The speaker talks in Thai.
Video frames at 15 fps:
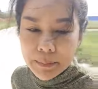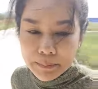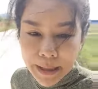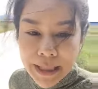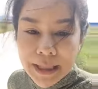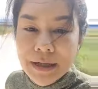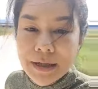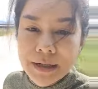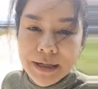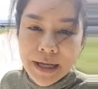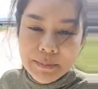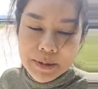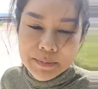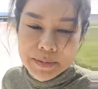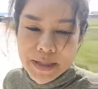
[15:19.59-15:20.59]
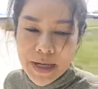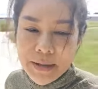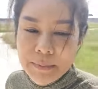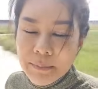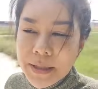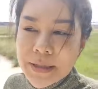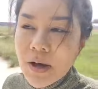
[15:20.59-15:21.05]
เป็นเลยอ่ะเพื่อ
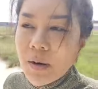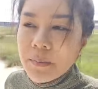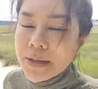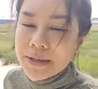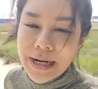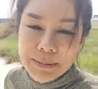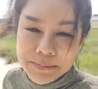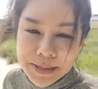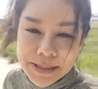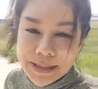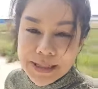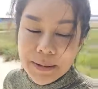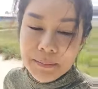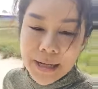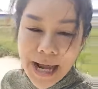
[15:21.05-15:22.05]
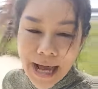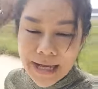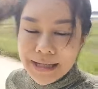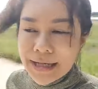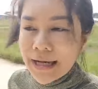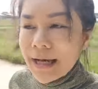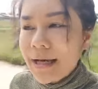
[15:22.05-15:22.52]
นๆไม่ต้องไปรับศีลจากพระ
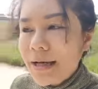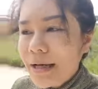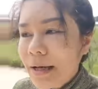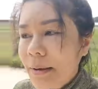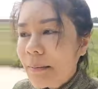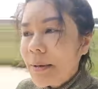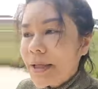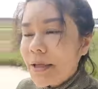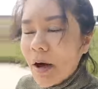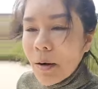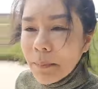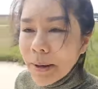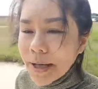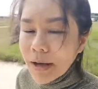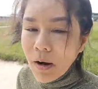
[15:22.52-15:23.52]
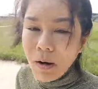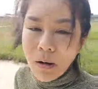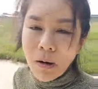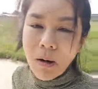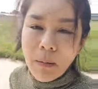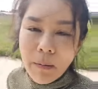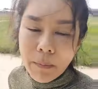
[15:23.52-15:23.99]
นะคะไม่ต้องไปข
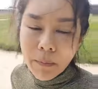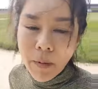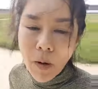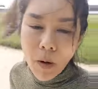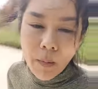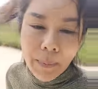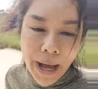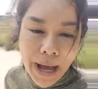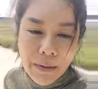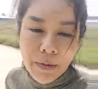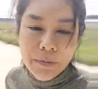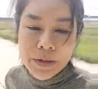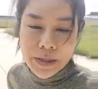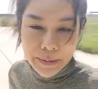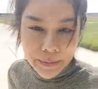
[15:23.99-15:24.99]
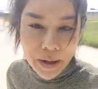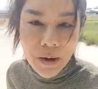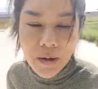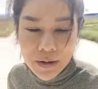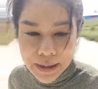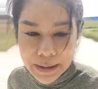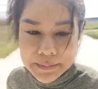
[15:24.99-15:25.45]
อขอพระว่าวันนี้มา
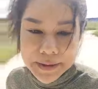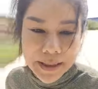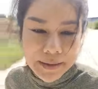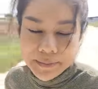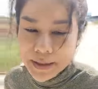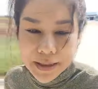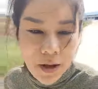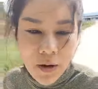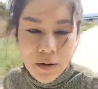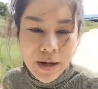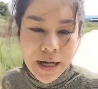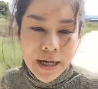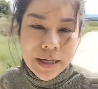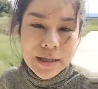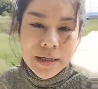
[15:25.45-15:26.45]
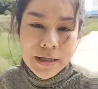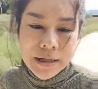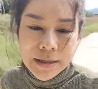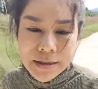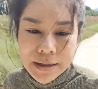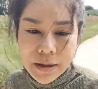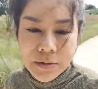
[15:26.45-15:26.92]
ขอรับศีลไม่ต้องค่ะ
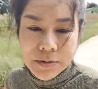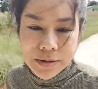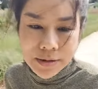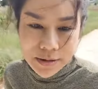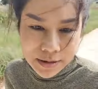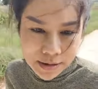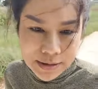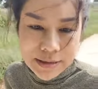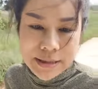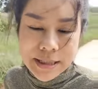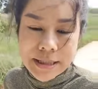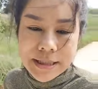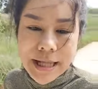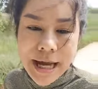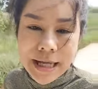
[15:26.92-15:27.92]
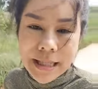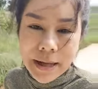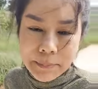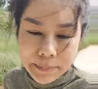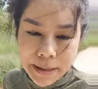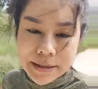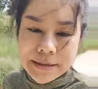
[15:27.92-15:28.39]
เราถือศีลได้และ
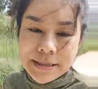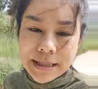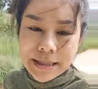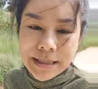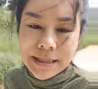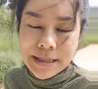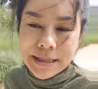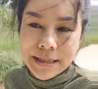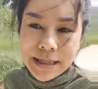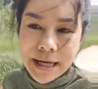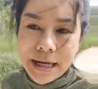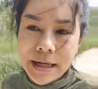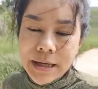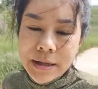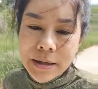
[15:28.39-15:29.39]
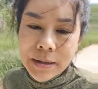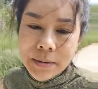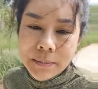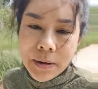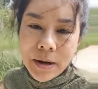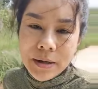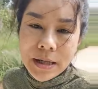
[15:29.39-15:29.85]
เป็นศีลเลยค่ะ
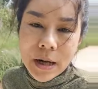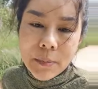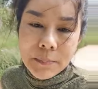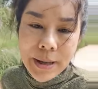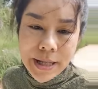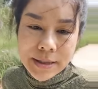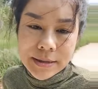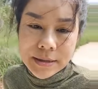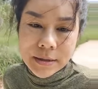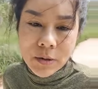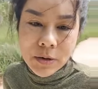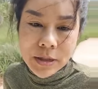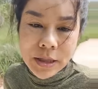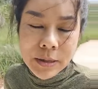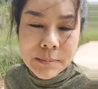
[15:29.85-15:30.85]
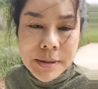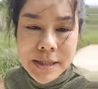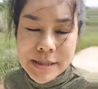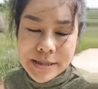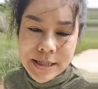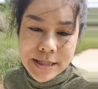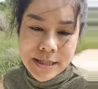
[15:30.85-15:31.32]
พอเราเป็นคนที่มี
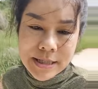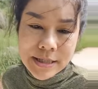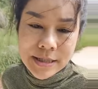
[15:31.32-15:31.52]
ศีล